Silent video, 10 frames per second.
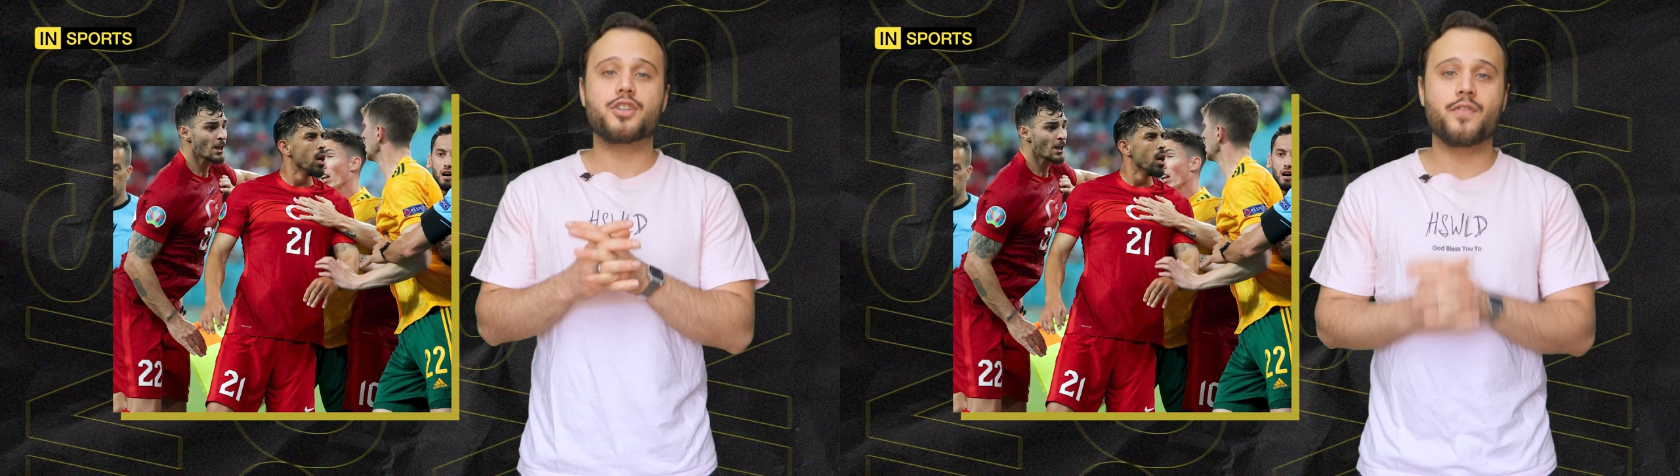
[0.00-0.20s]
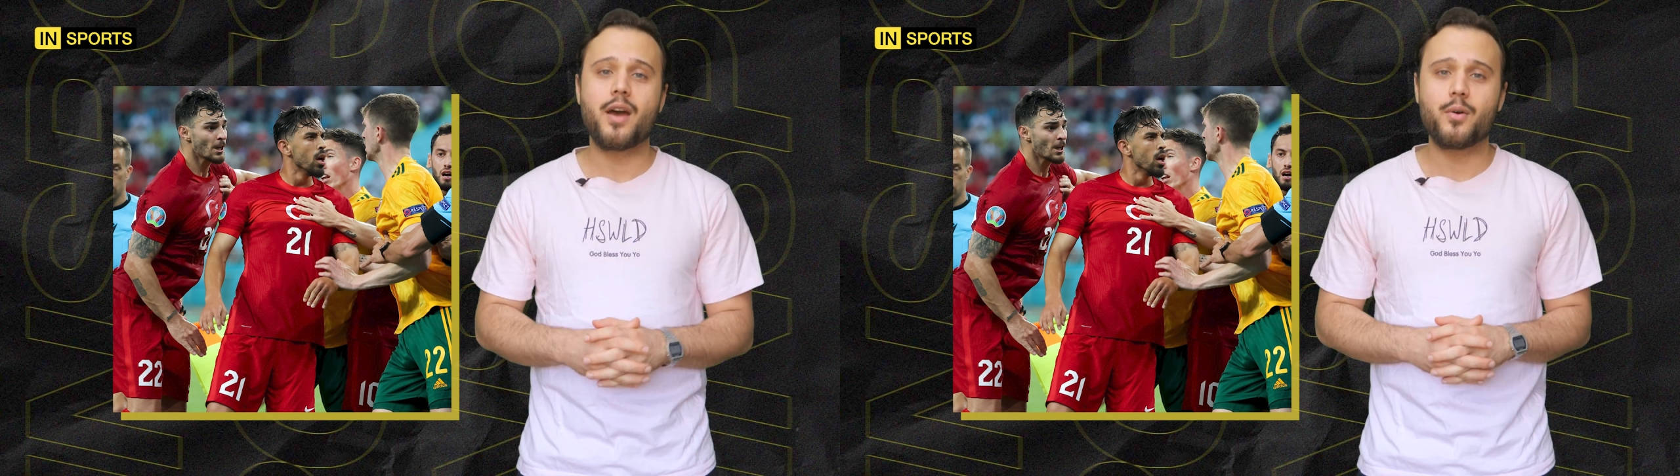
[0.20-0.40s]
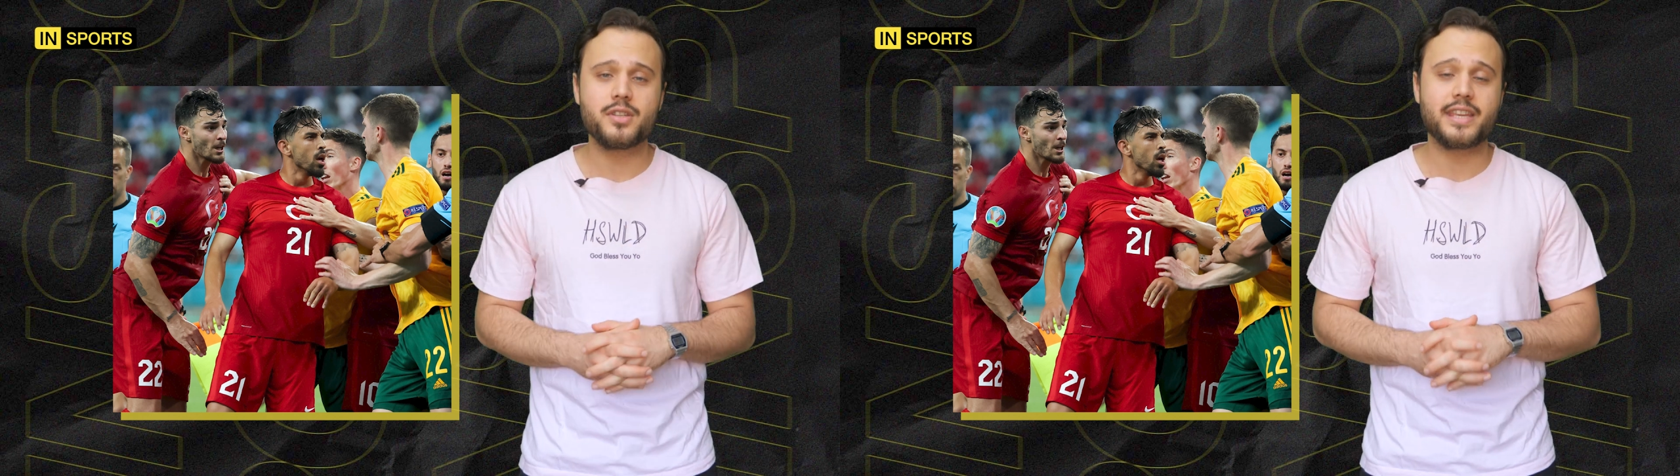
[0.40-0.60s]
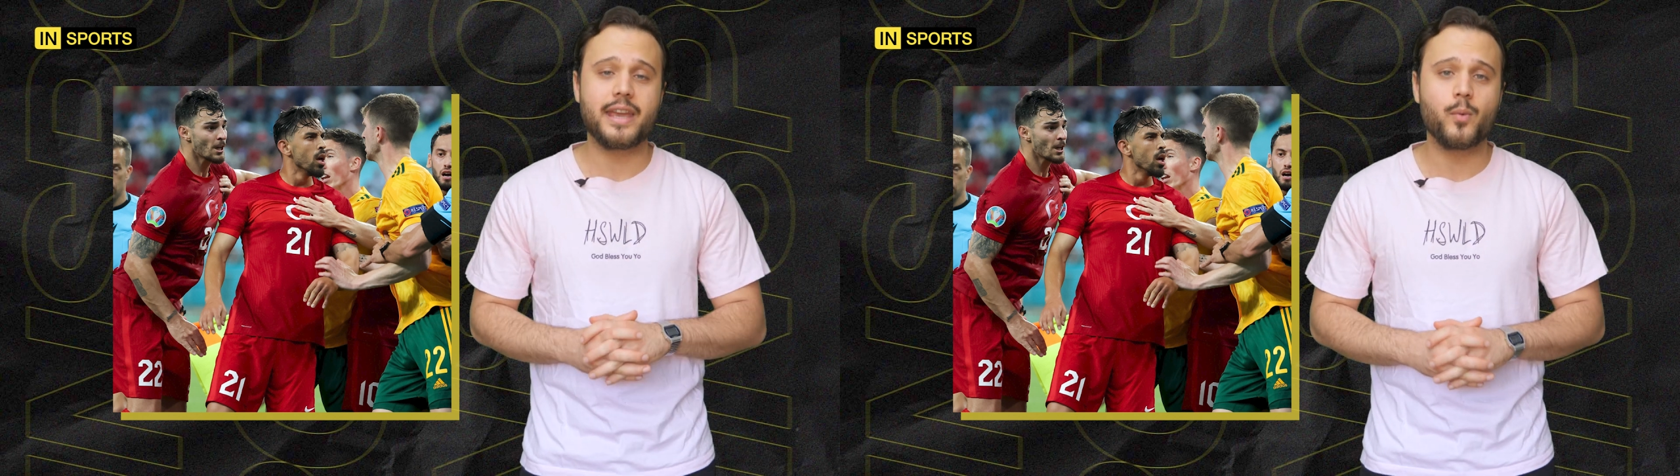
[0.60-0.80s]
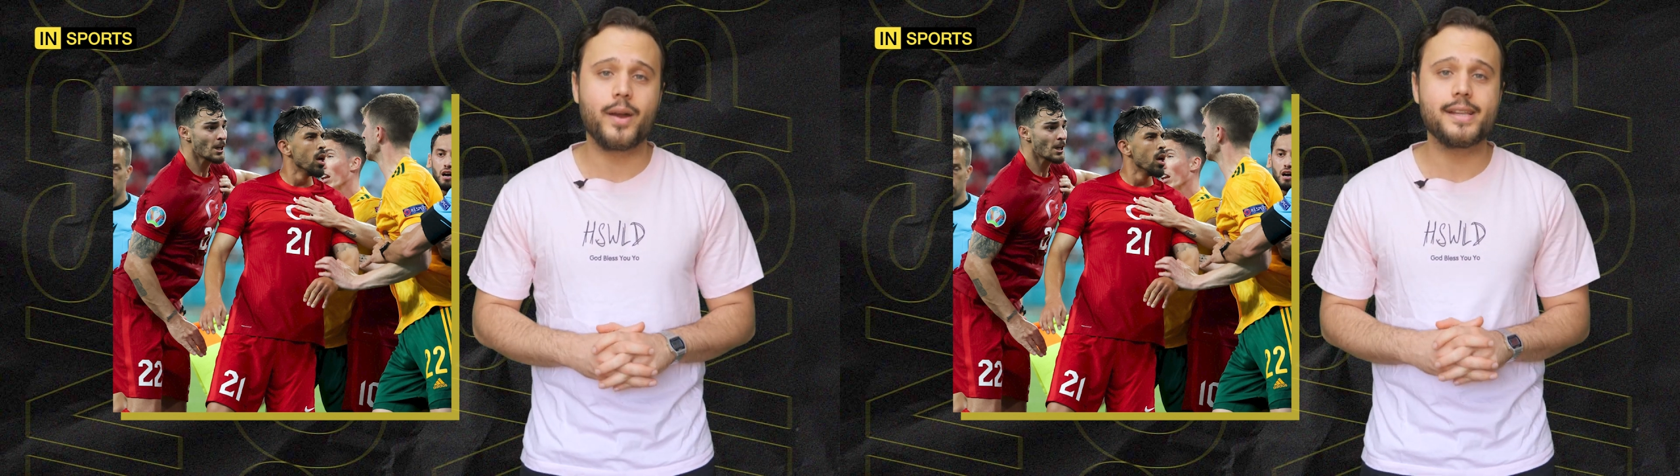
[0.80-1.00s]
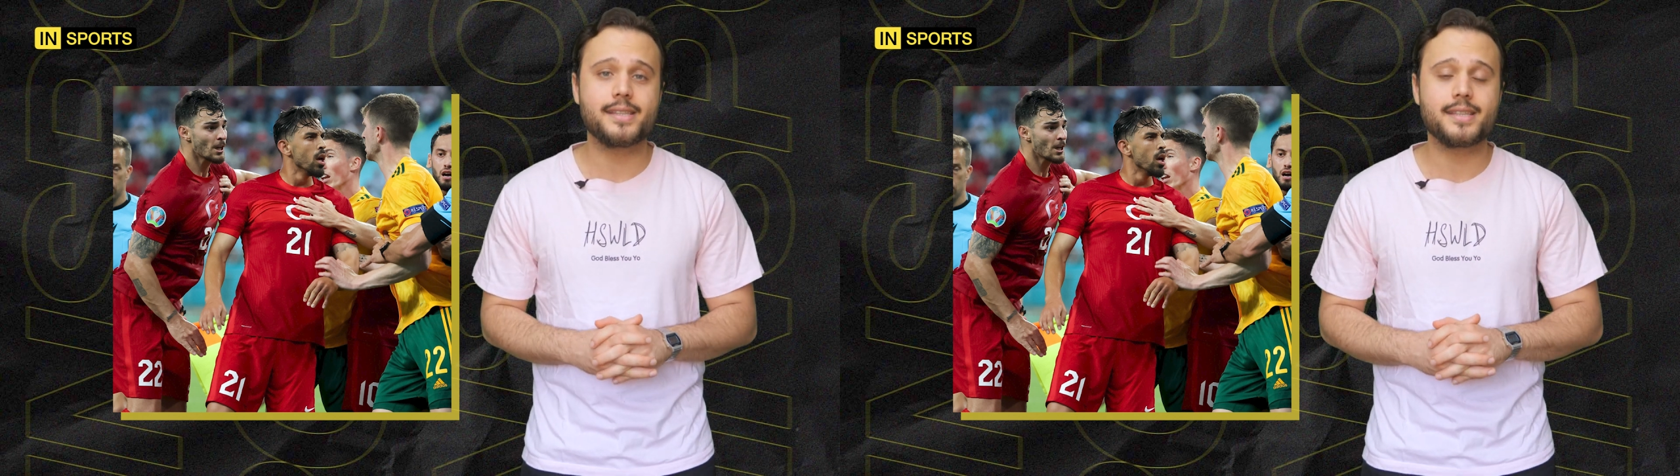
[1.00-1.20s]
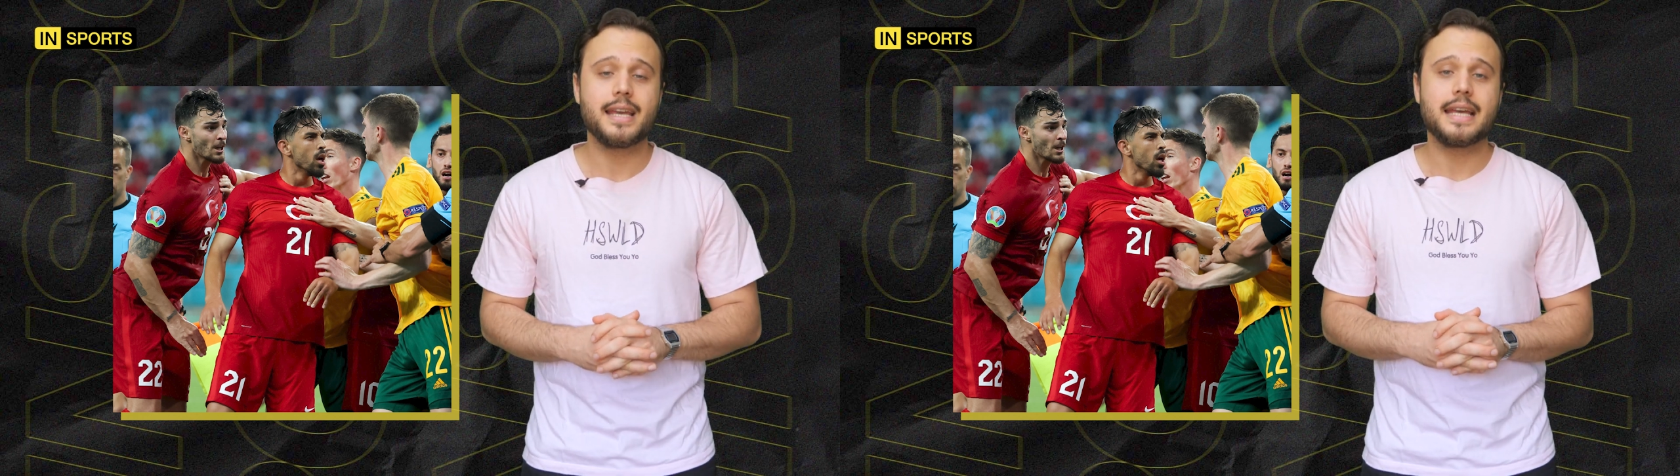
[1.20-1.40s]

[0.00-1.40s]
schwer und gegen Wales